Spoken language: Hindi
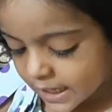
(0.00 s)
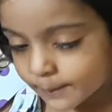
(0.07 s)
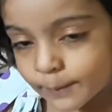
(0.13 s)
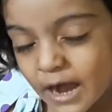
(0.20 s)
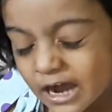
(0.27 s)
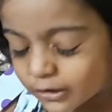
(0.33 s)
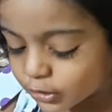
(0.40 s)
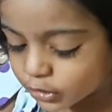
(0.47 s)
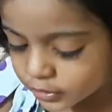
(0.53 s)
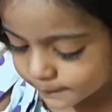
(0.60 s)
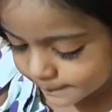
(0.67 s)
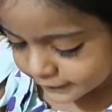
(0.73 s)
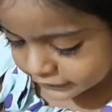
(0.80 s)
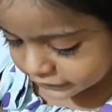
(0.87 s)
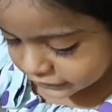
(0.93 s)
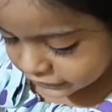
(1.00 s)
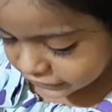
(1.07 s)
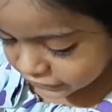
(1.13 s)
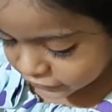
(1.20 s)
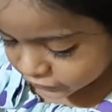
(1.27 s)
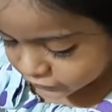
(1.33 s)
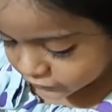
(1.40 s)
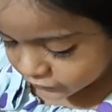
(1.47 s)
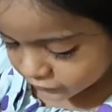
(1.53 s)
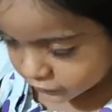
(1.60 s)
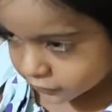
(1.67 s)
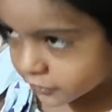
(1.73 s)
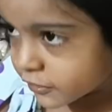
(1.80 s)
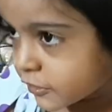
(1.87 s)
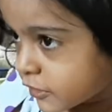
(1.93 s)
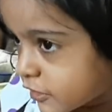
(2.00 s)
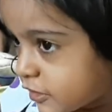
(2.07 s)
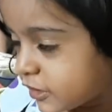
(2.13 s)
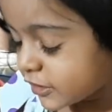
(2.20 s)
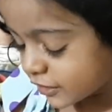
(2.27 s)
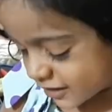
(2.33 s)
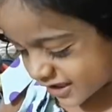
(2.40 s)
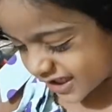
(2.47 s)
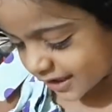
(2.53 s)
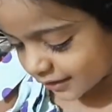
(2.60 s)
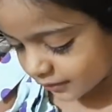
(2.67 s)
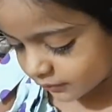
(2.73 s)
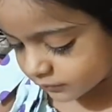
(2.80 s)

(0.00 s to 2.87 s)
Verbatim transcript: अब आपको ही पचन है ठीक है